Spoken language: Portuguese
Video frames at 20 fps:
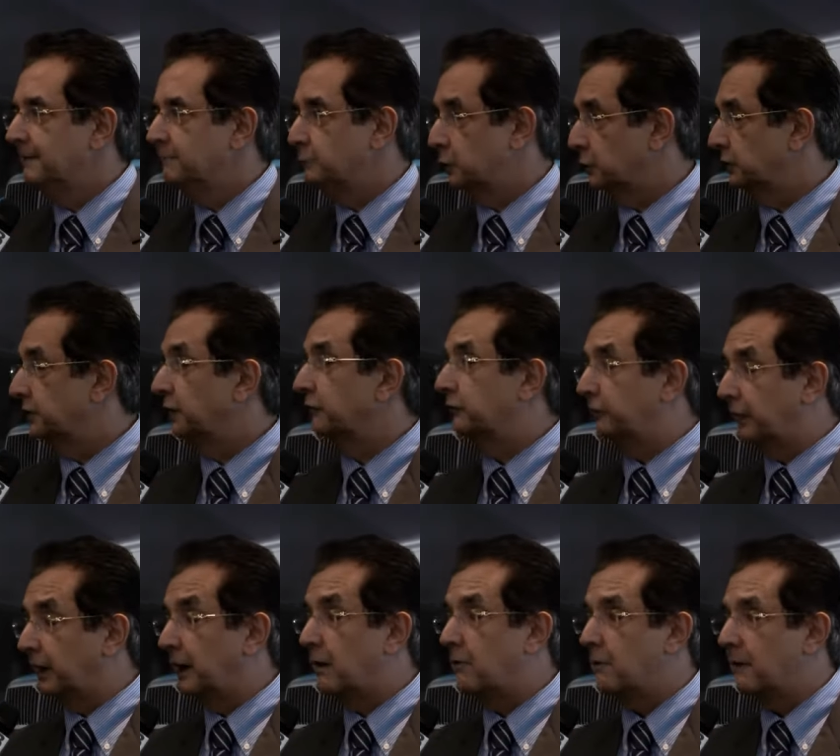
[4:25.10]
Portanto,
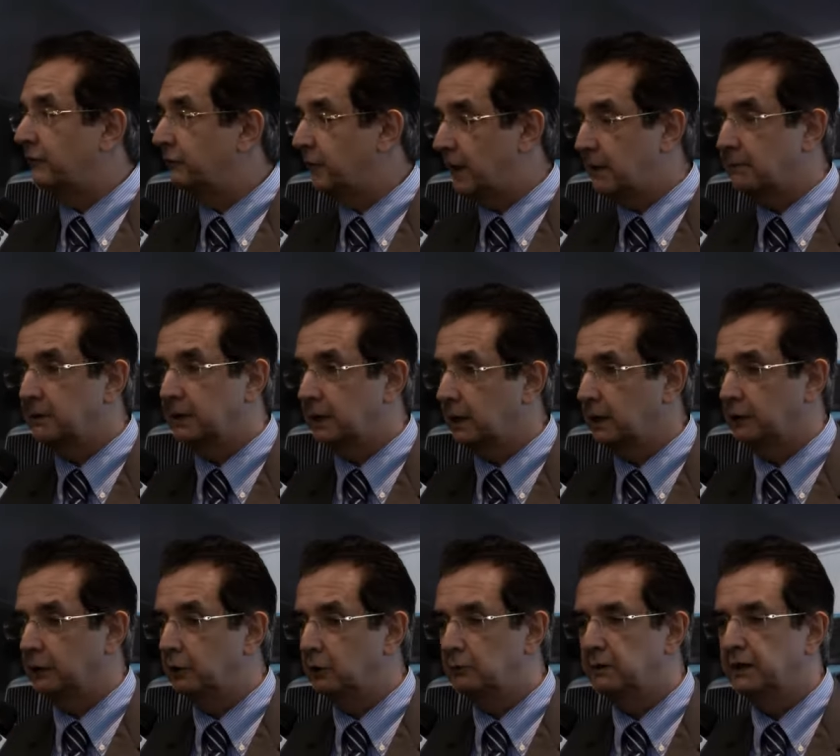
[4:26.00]
será uma fábrica
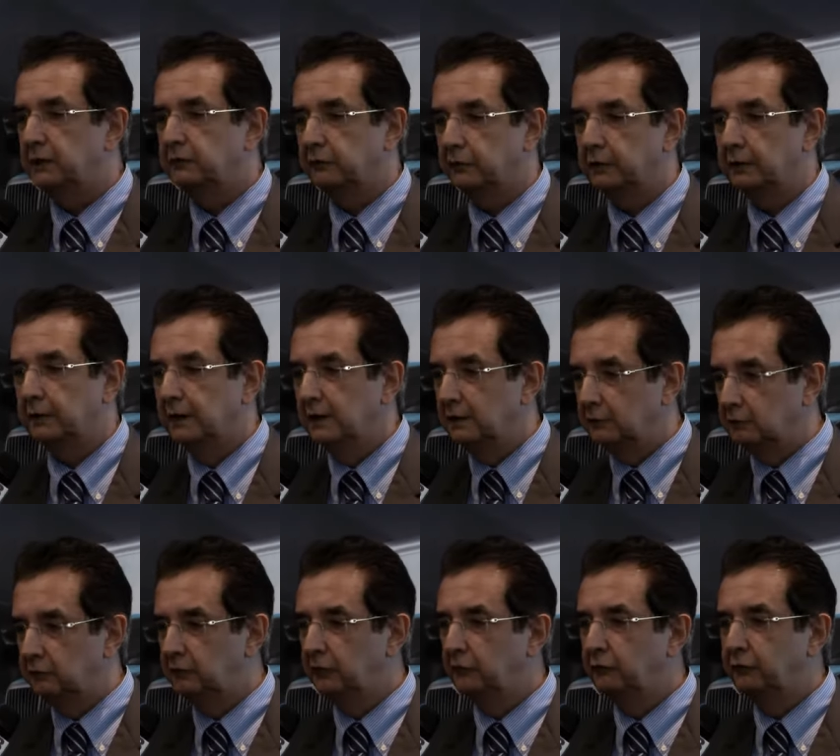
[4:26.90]
realmente
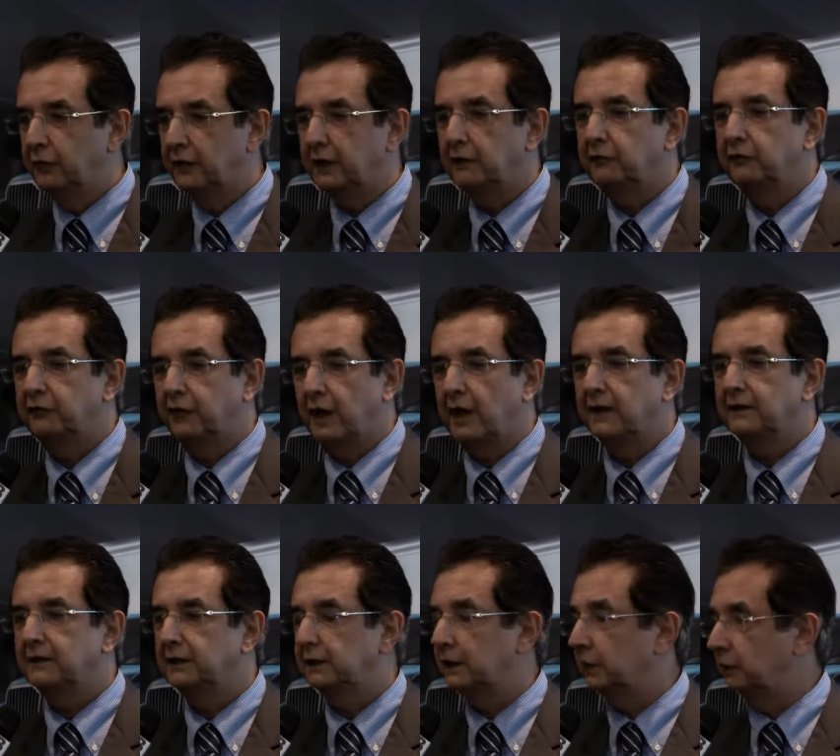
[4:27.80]

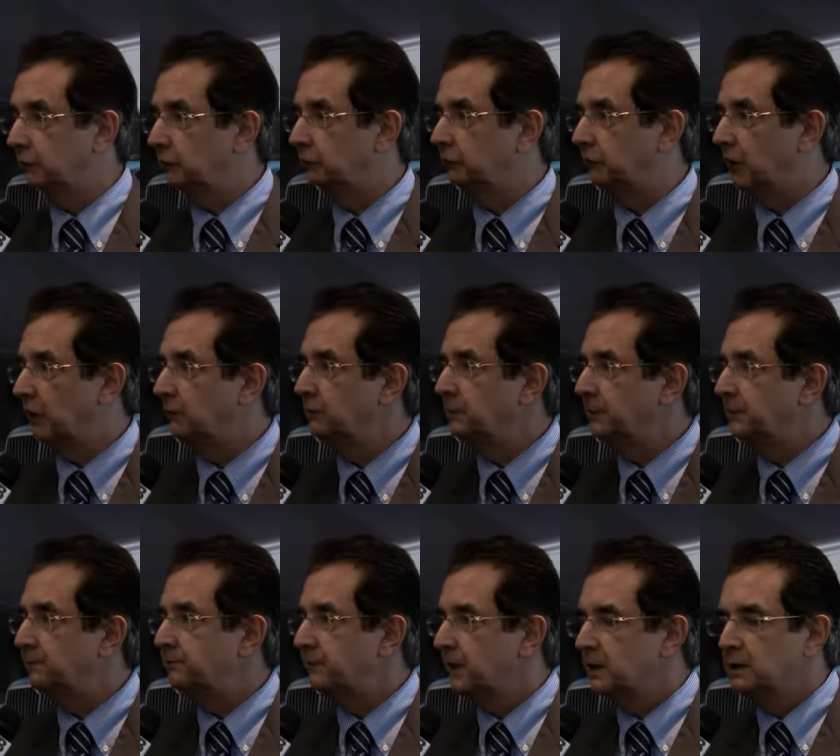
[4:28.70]
diferenciada na região.
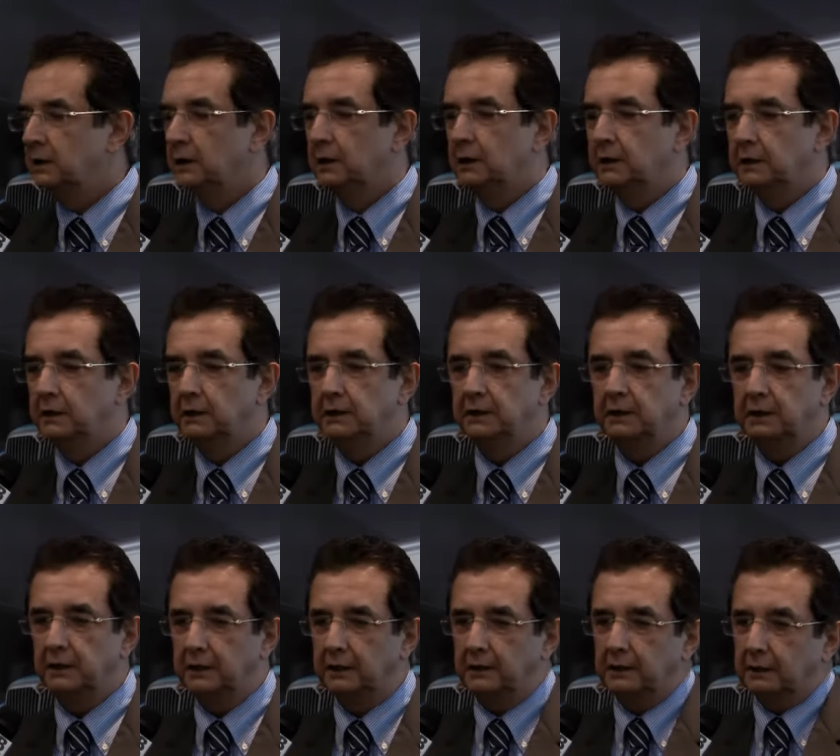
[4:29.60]

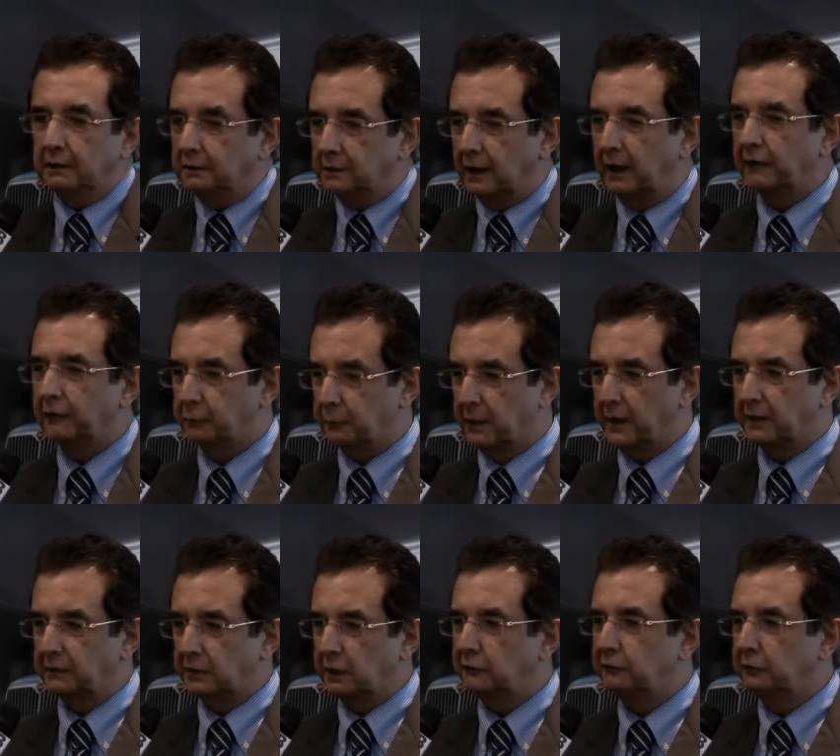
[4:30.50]
E a
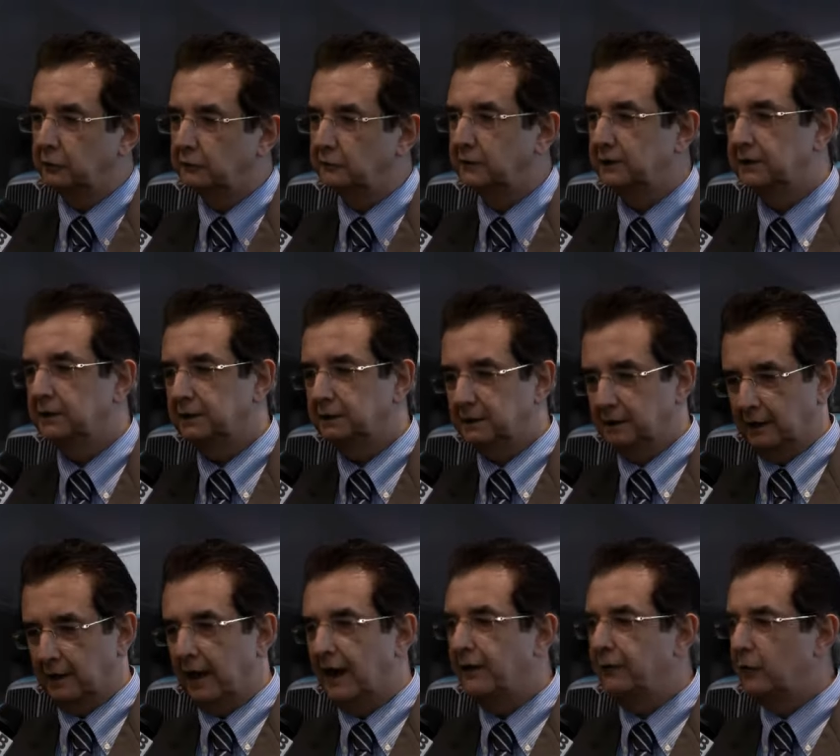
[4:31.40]
expectativa é que
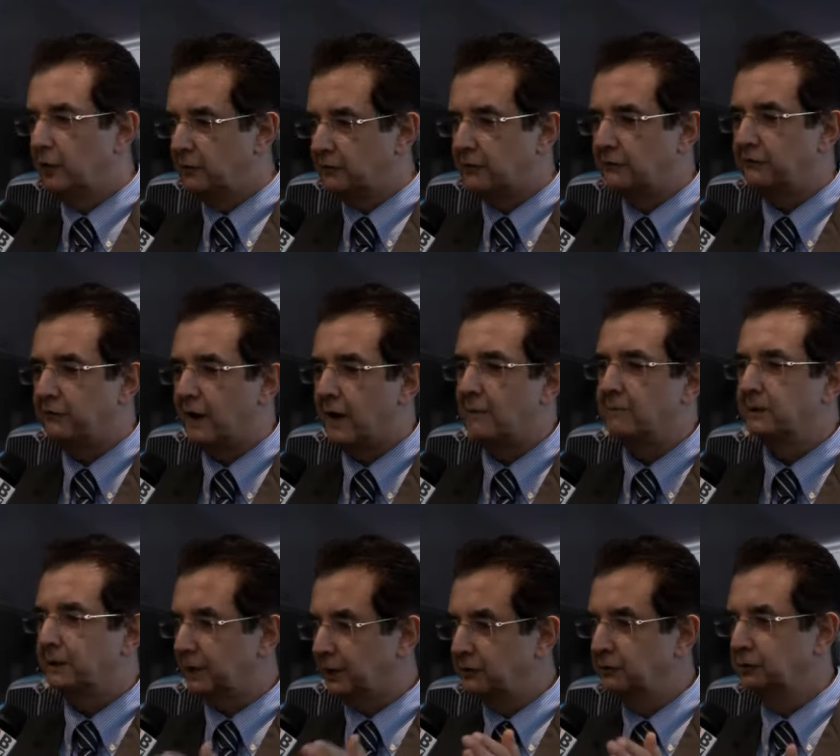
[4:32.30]
a nova
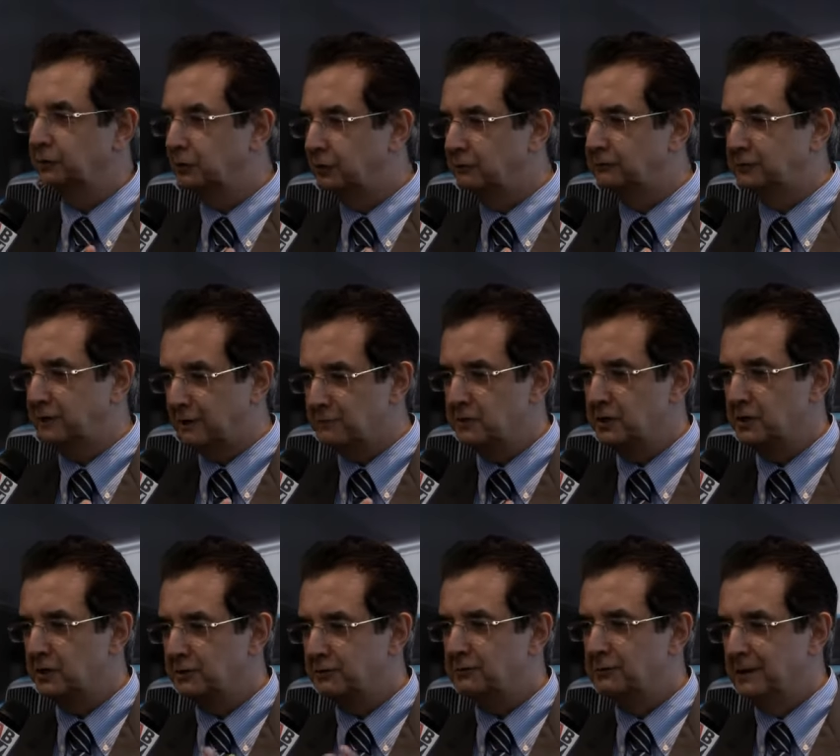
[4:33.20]
fábrica e o novo
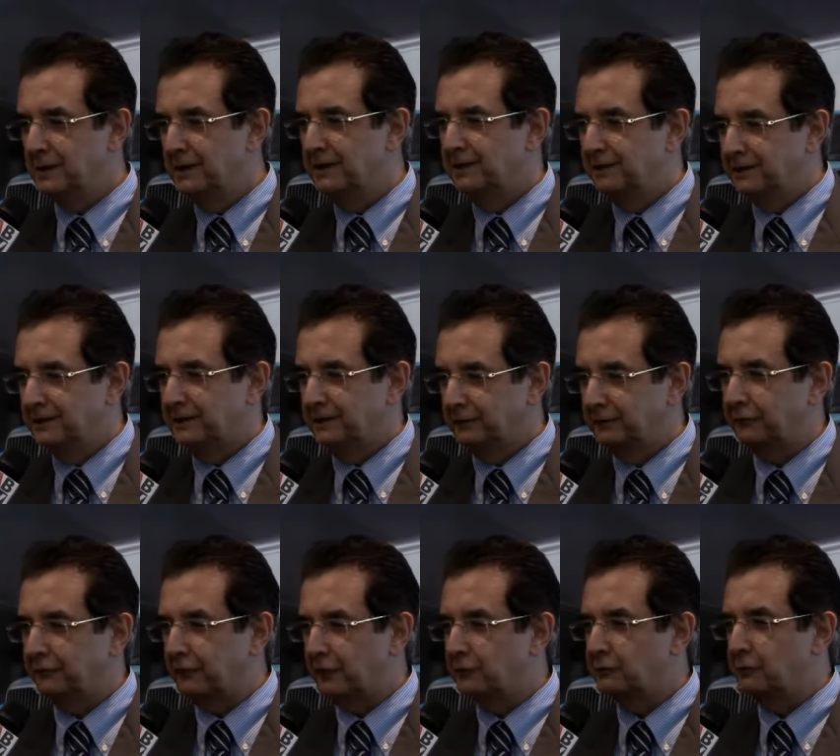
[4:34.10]
caminhão
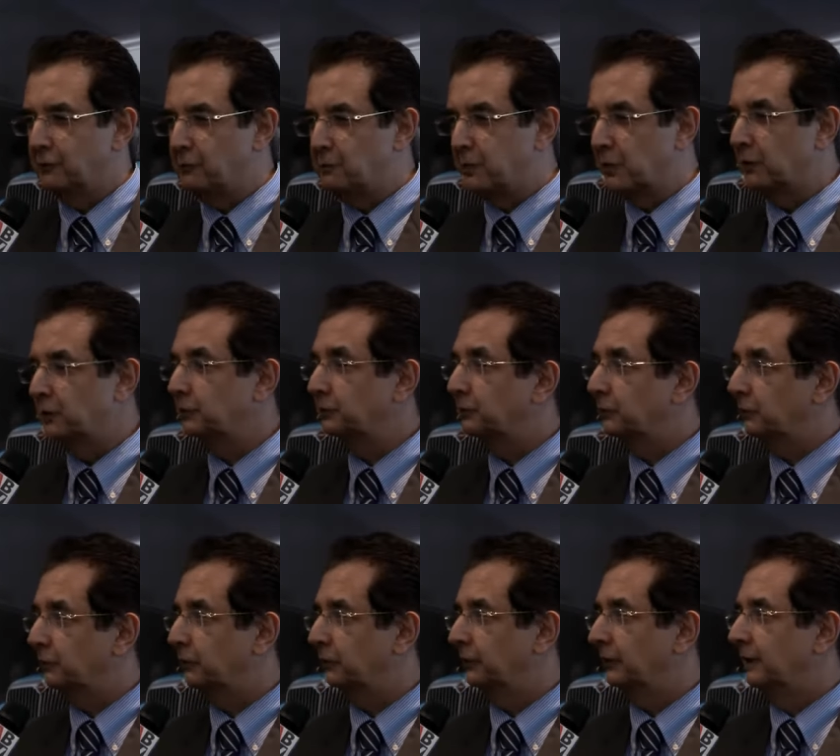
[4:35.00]
estejam
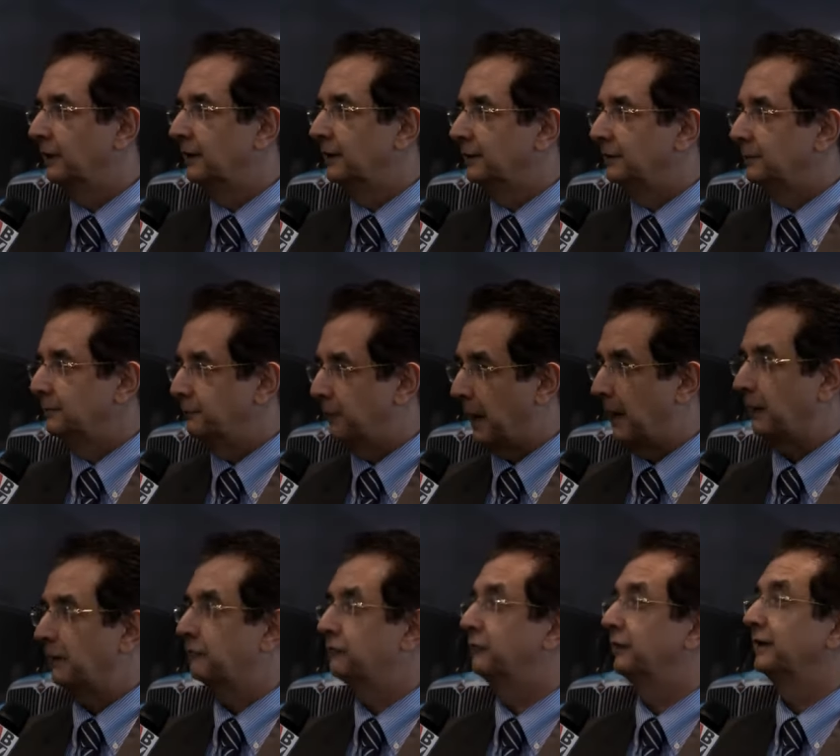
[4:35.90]
prontos
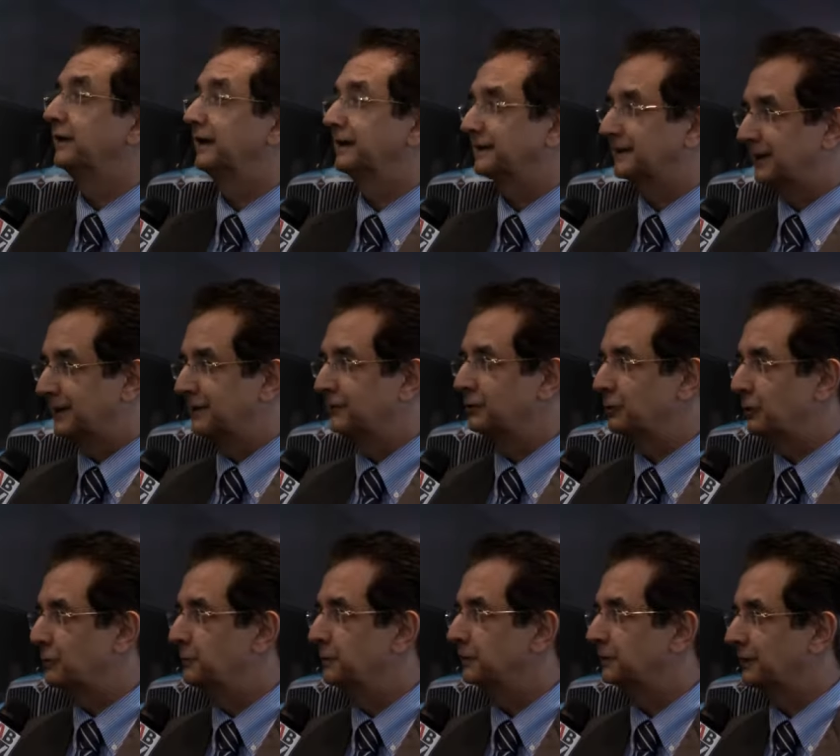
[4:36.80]
para a Fenatran
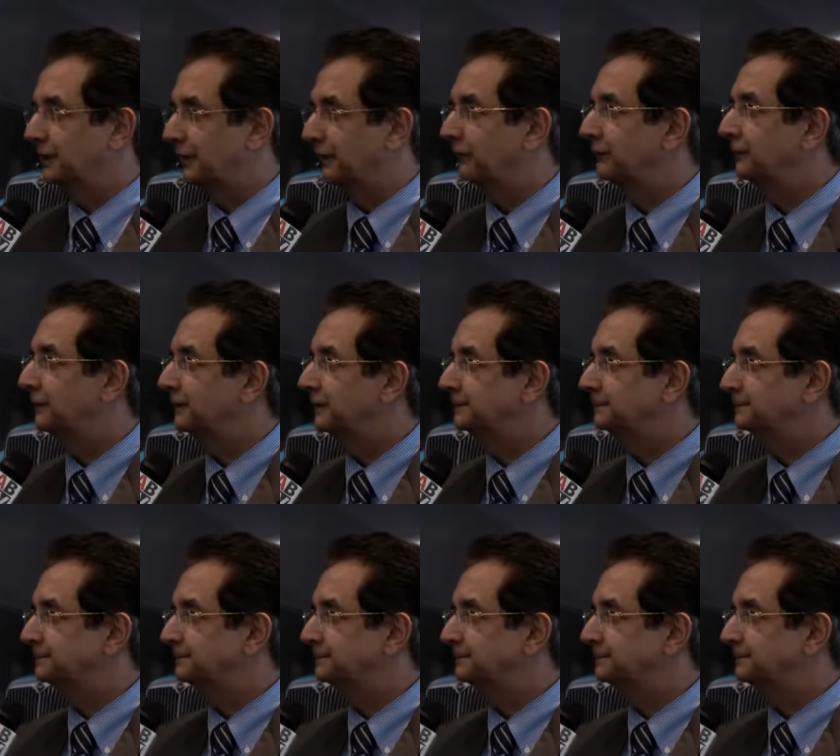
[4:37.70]
2013.